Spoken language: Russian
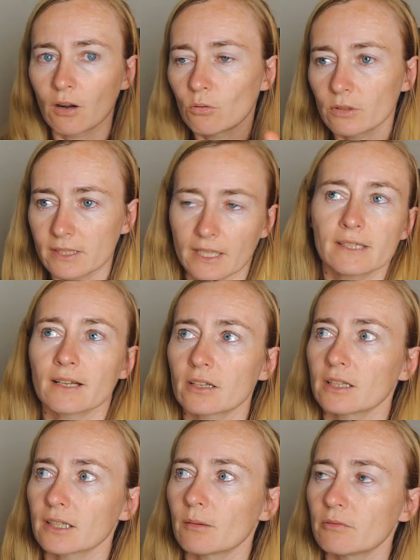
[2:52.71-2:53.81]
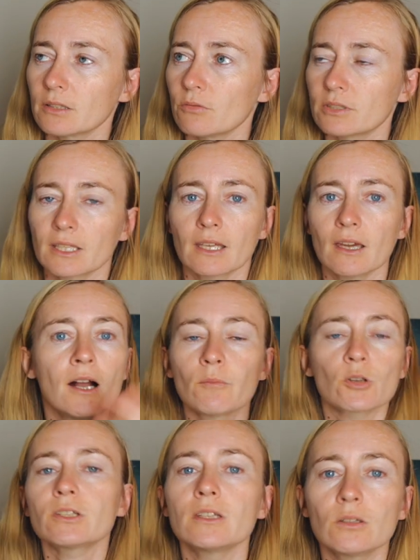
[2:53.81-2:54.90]
ой, знаете, как иногда бывают люди такие,
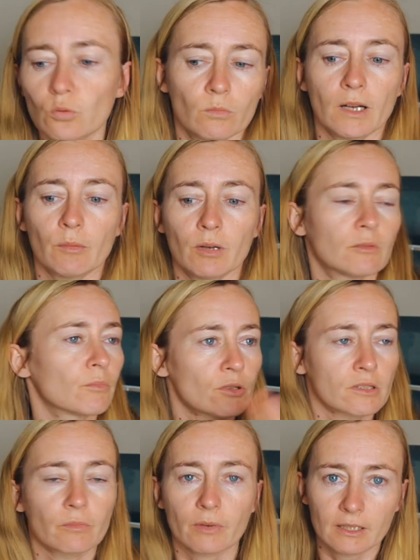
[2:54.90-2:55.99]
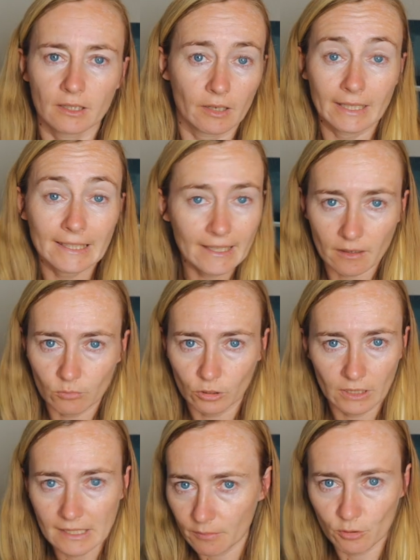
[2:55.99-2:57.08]
просто не думай об этом, просто проигнорируй. Это не
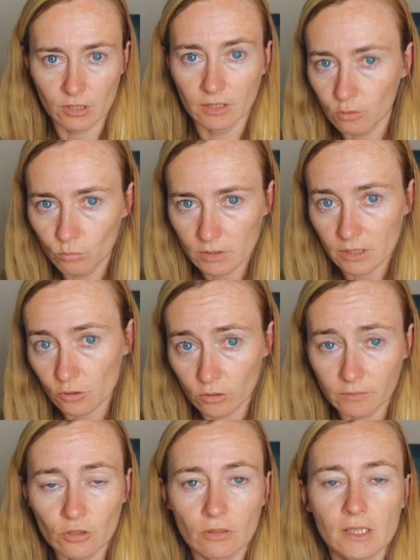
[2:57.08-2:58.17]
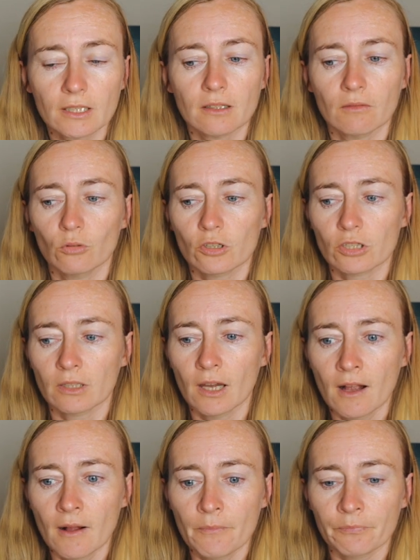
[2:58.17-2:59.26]
работает. Нельзя просто не думать о чем-то, что тебя тревожит.
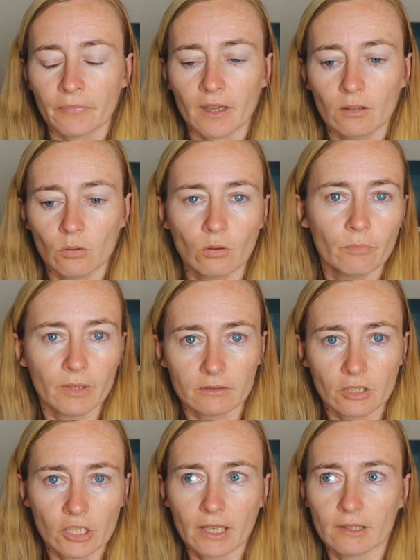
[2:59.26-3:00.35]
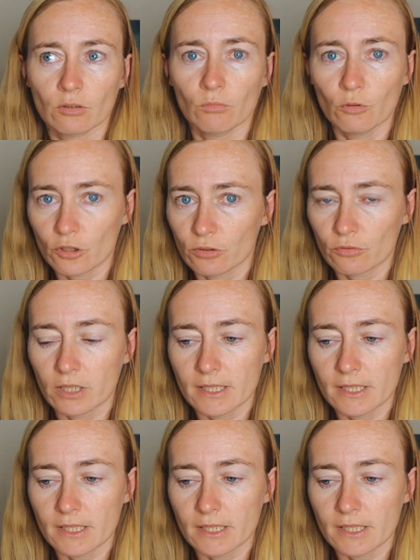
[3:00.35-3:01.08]
Но первый шаг, который можно уже